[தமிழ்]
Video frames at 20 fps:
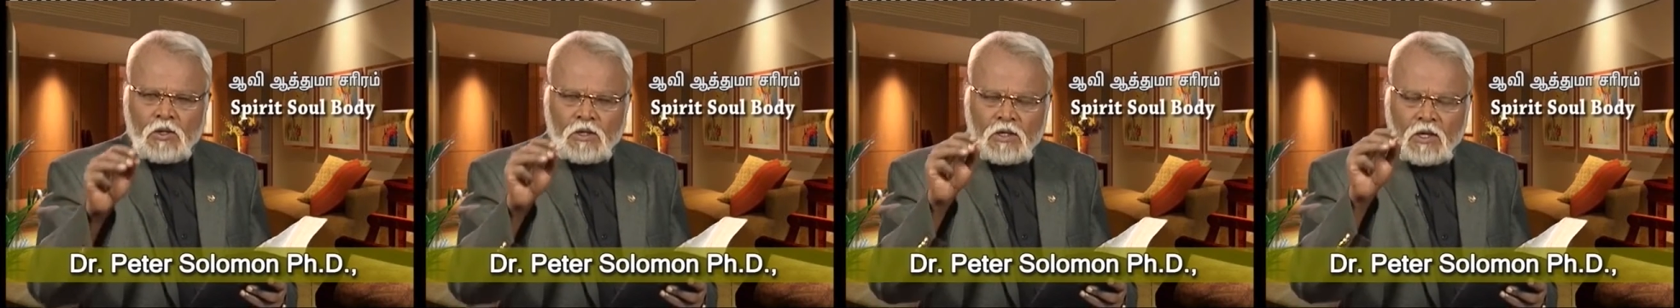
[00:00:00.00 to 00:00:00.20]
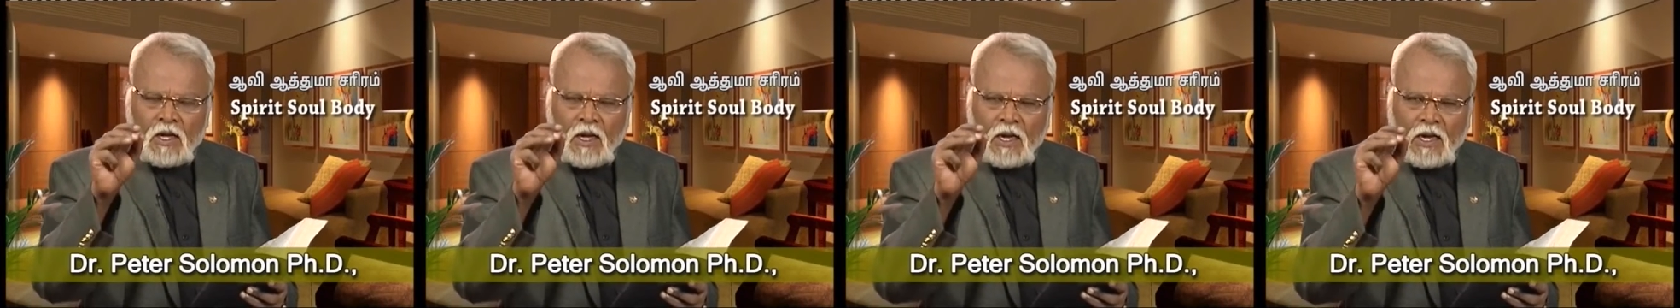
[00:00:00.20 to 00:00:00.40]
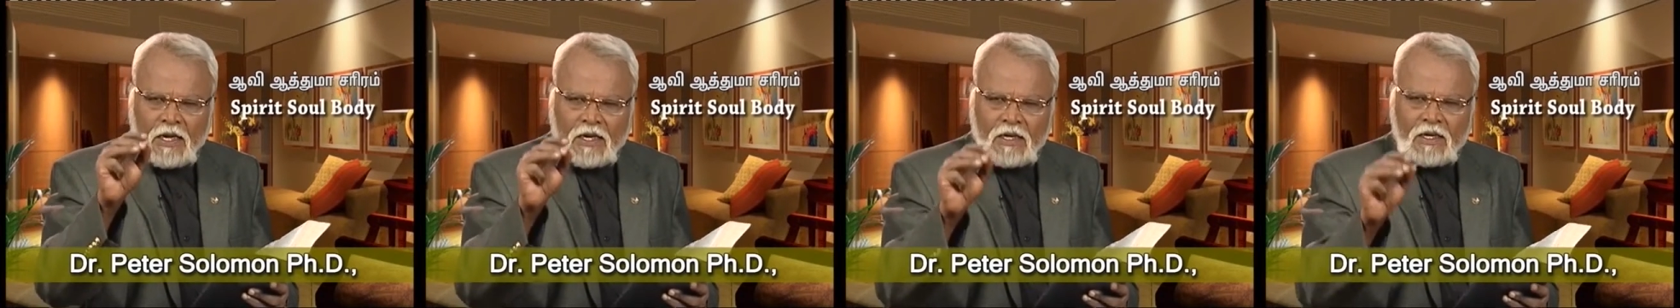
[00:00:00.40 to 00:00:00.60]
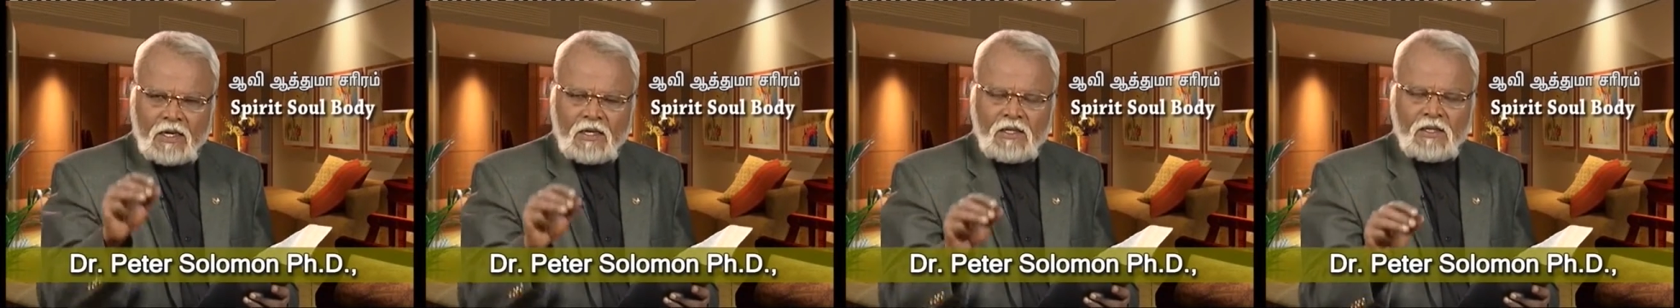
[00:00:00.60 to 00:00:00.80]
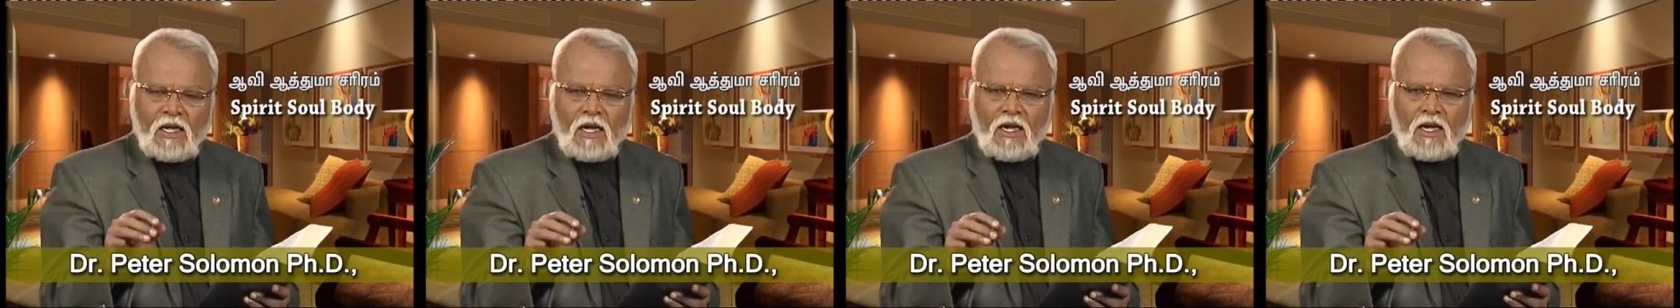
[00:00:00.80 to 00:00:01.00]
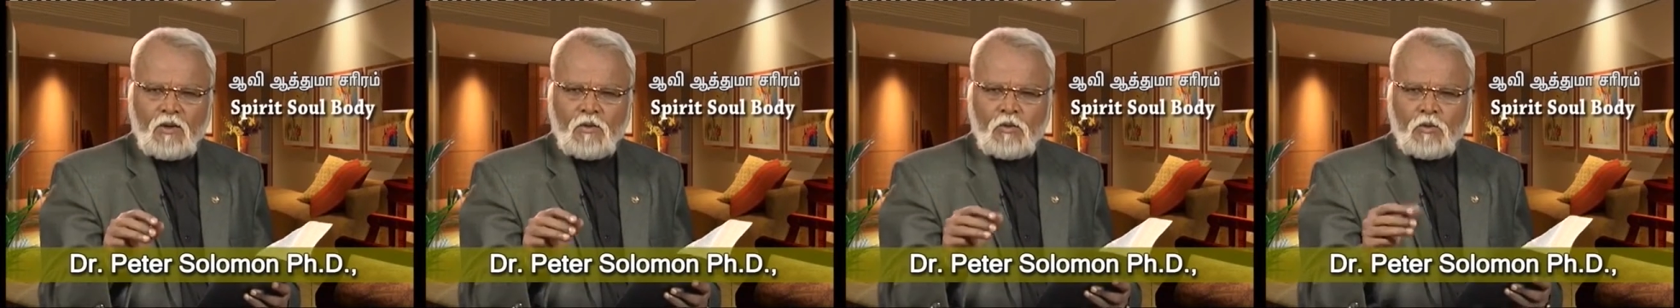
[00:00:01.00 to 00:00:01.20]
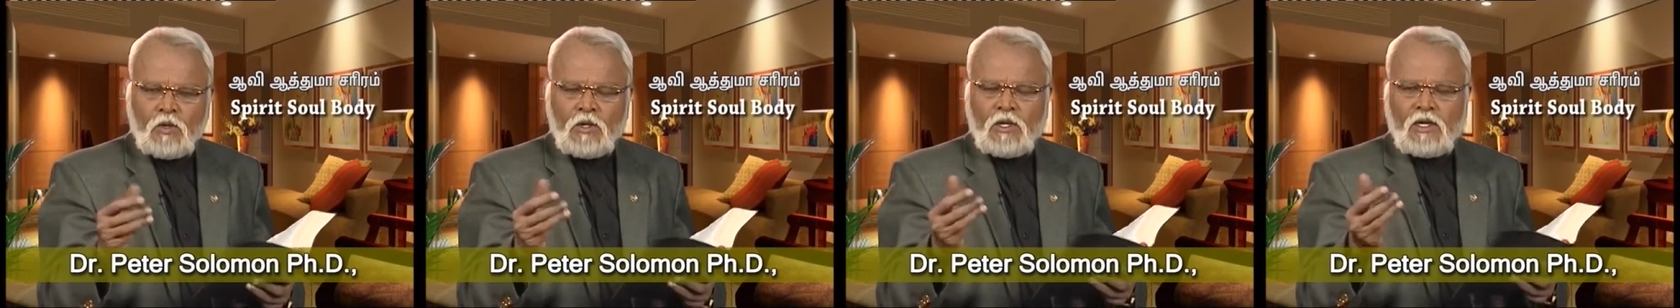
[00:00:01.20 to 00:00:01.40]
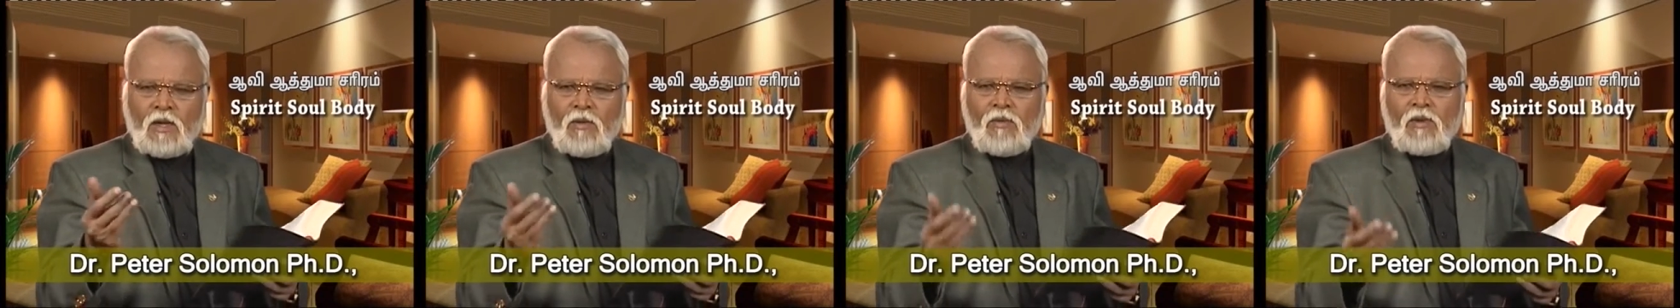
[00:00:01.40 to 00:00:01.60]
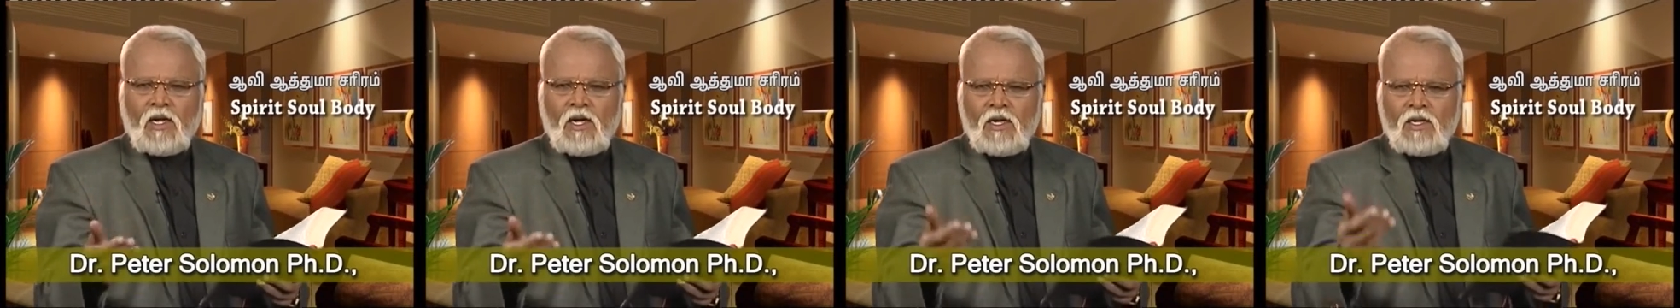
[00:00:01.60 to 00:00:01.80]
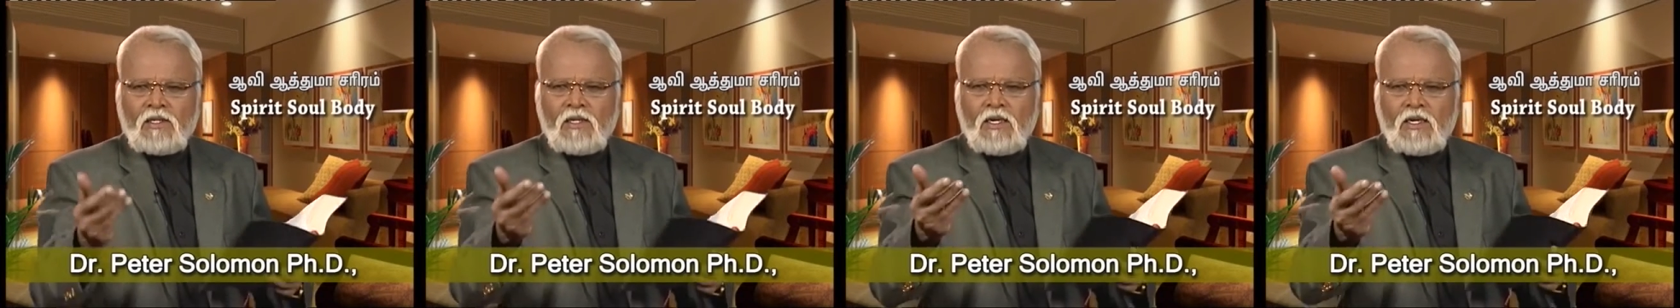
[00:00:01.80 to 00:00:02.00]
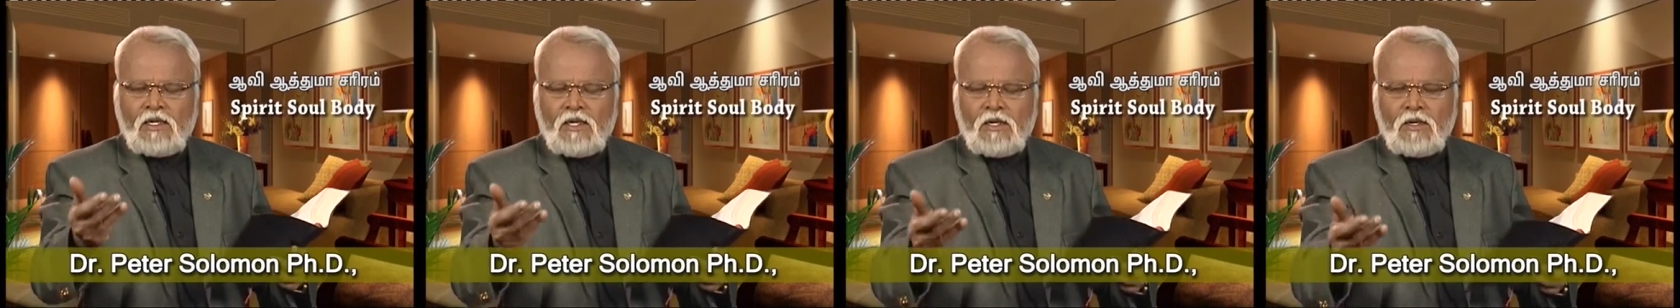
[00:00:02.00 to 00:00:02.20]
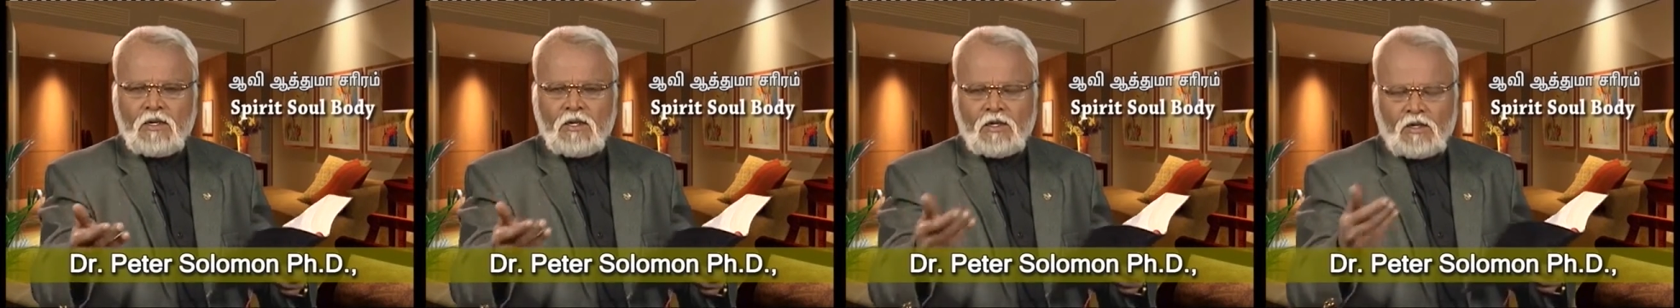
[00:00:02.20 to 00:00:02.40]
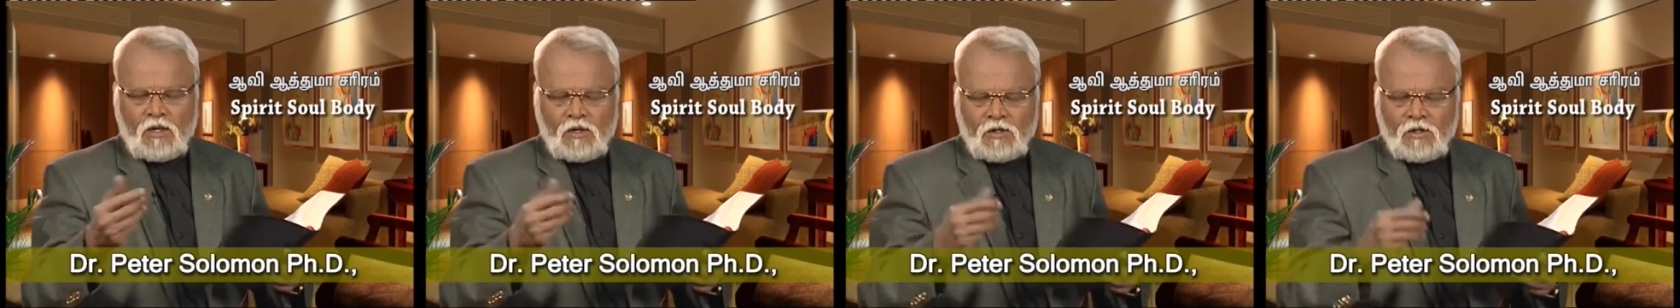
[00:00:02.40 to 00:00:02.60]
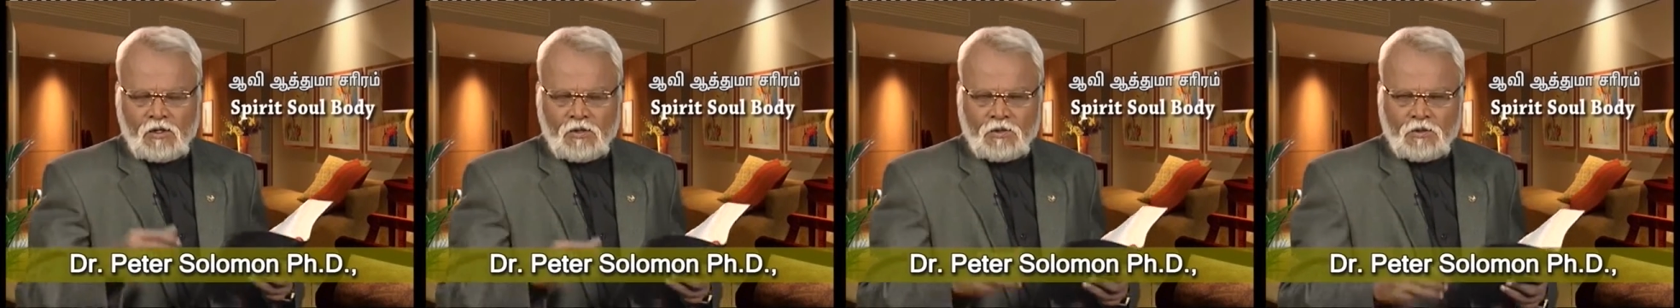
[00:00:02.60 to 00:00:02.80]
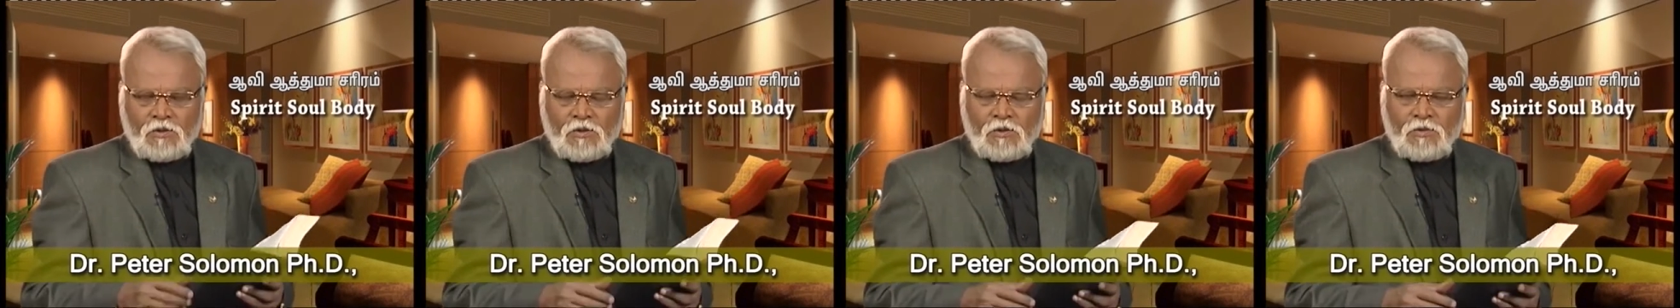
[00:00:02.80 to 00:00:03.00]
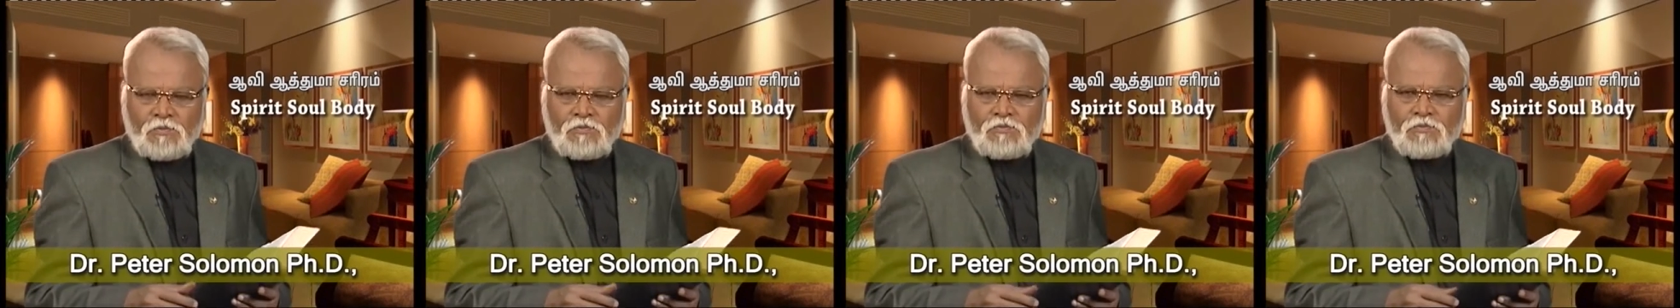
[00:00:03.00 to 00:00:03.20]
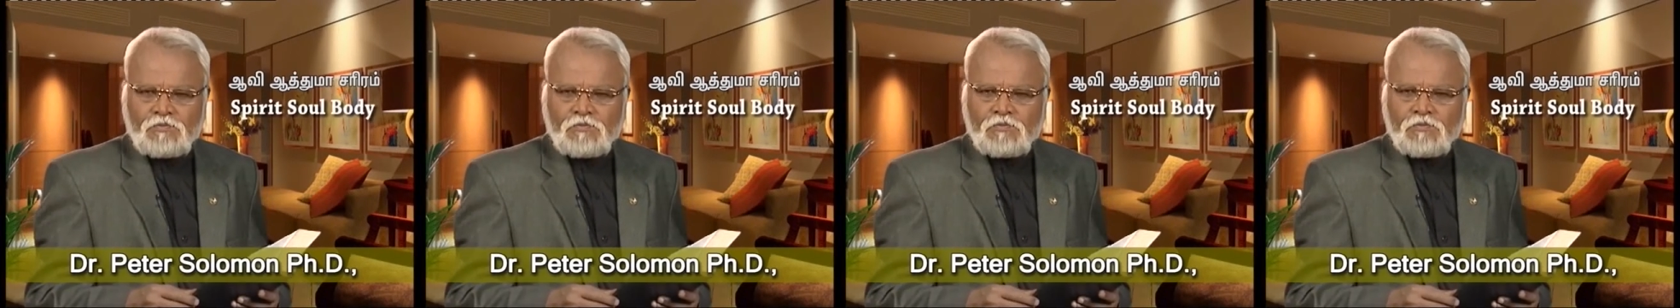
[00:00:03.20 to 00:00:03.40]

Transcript: ஒன்றாக இணைந்த ஒரு நபராகத்தான் நீங்களும் நானும் இருக்கிறோம்